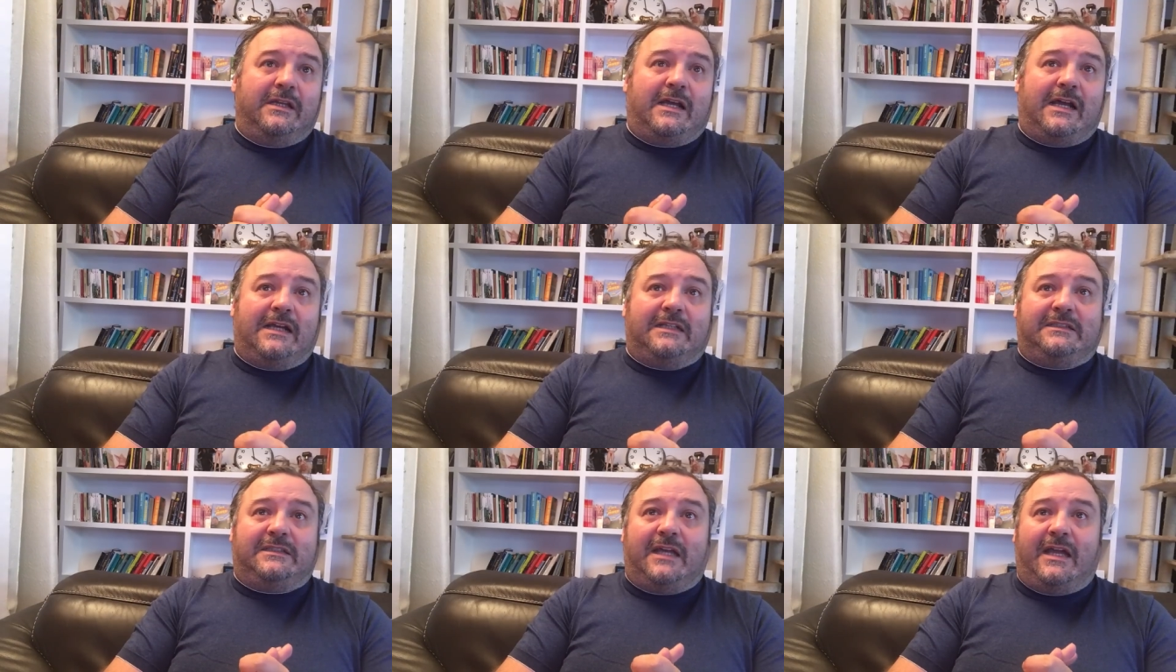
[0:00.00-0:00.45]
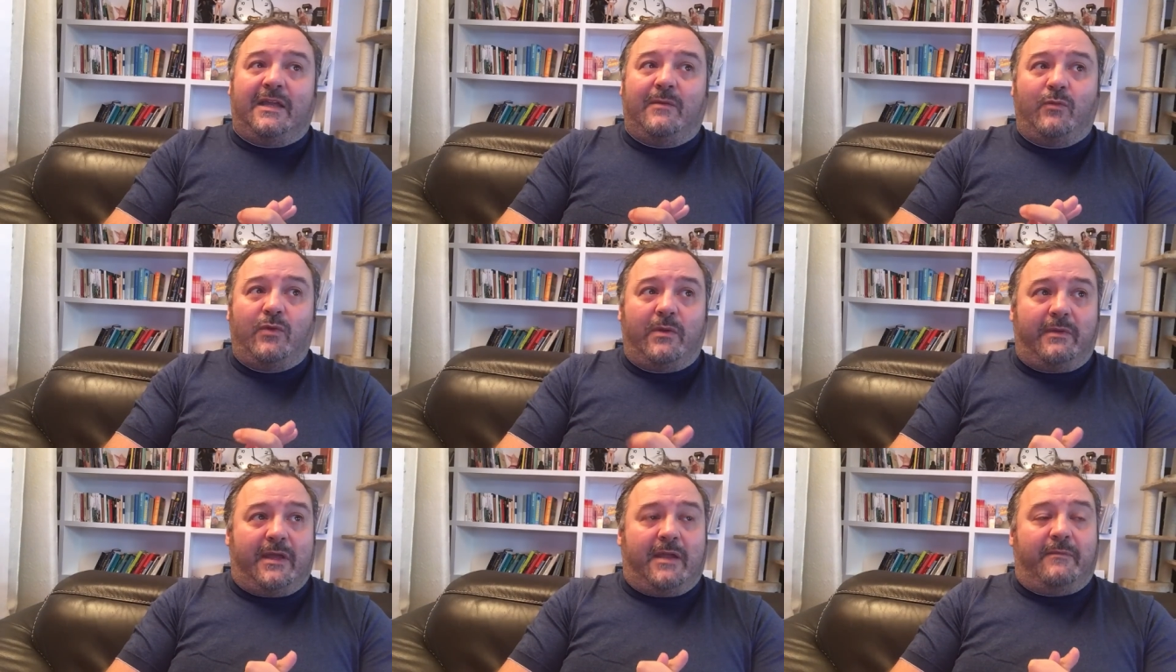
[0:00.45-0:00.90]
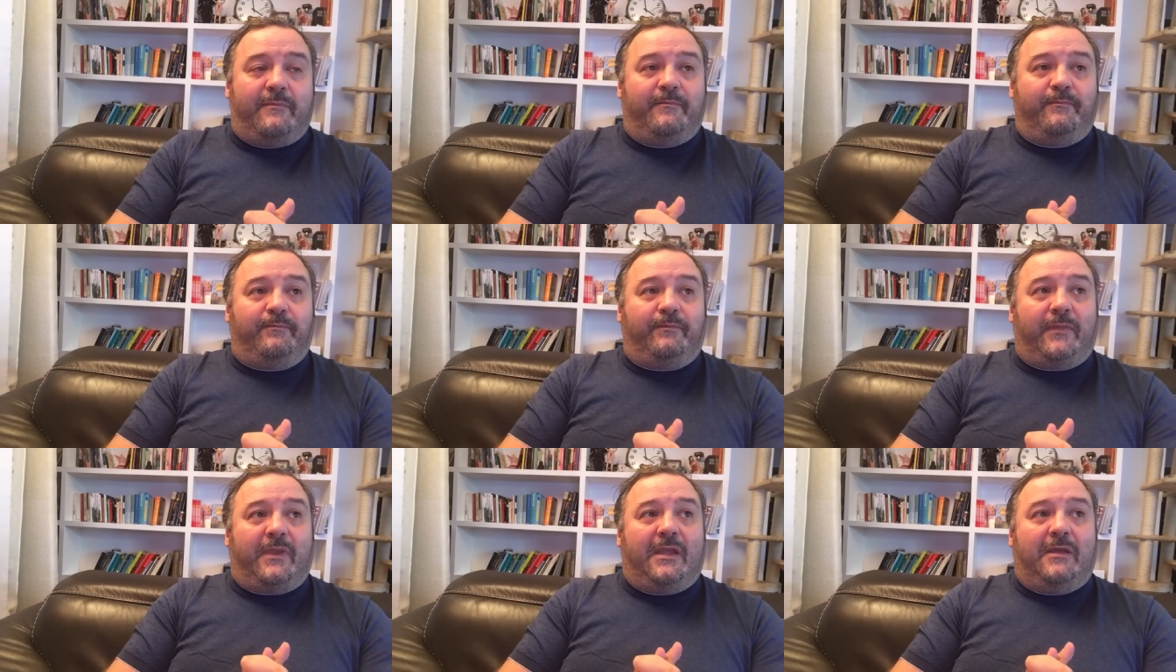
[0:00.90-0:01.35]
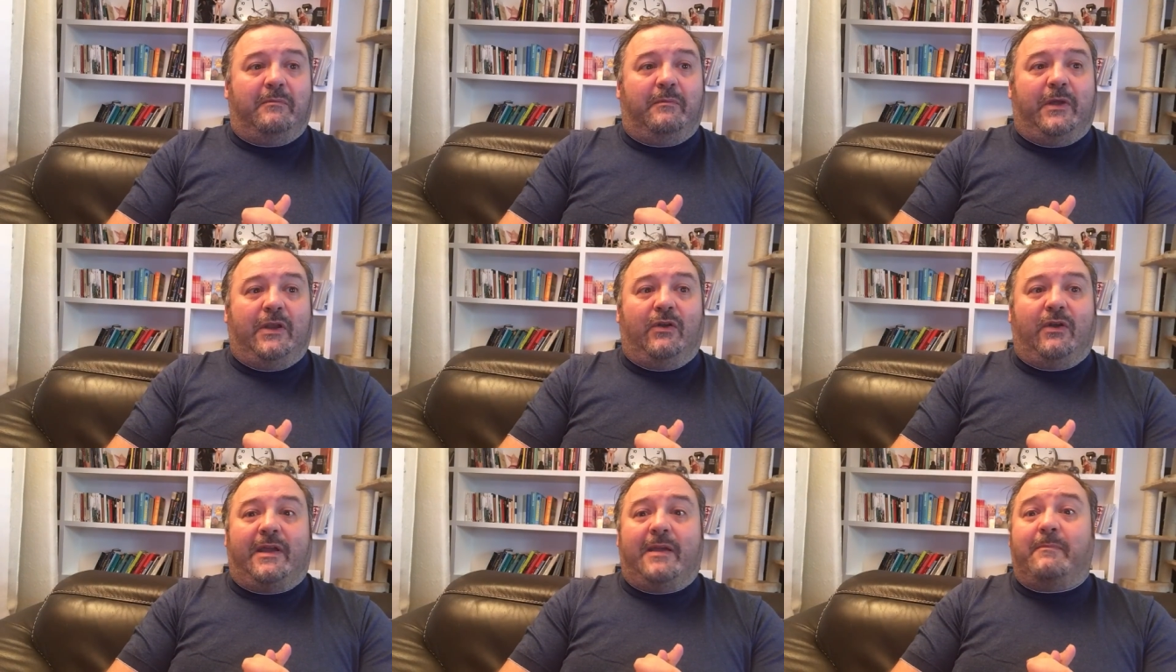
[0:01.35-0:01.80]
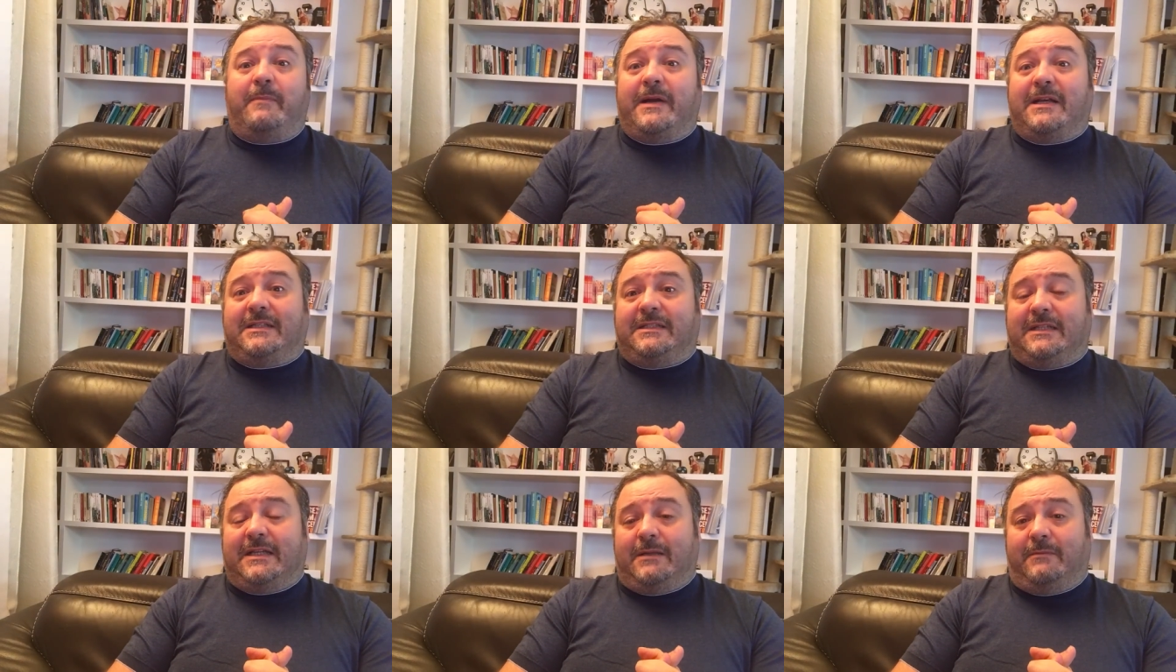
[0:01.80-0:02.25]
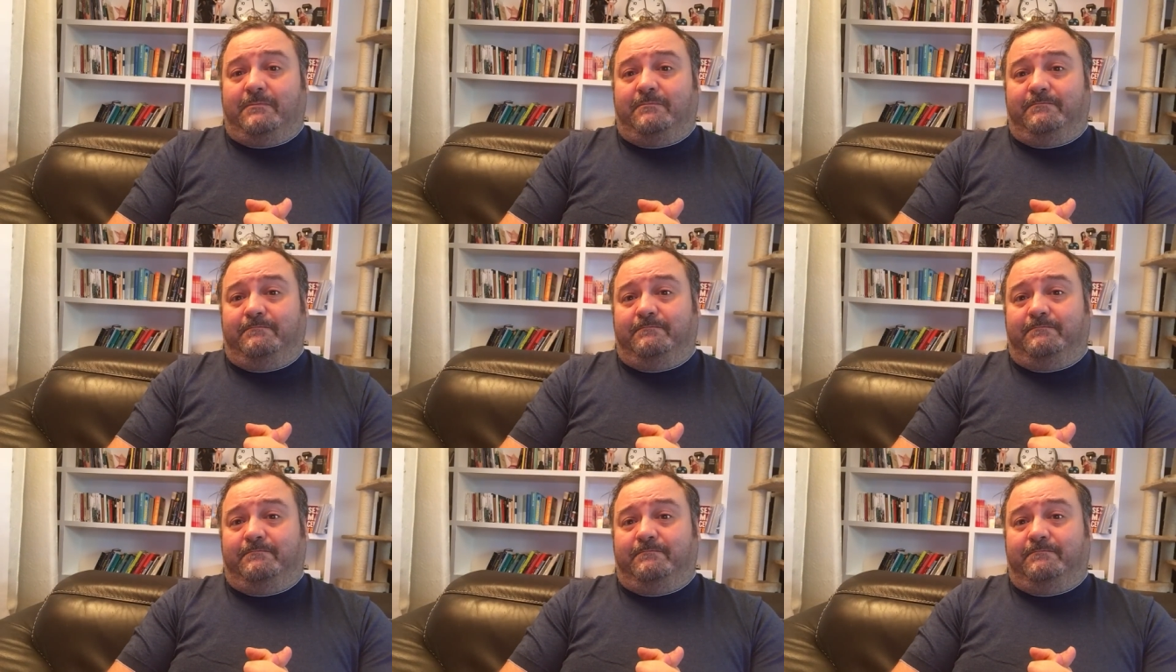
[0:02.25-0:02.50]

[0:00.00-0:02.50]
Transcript: Hasta ahí muy bien. Pero ¿qué pasa?